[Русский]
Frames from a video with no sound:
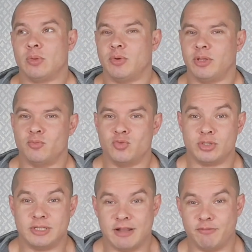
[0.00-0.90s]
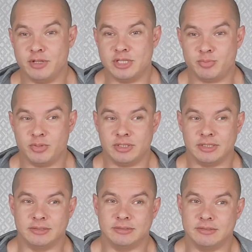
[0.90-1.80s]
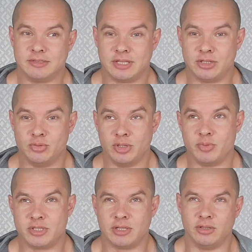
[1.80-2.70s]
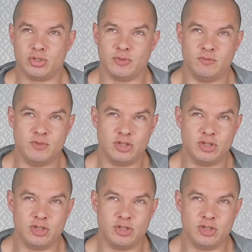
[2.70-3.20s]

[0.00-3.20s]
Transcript: потому что я, в принципе, эту статью написал еще в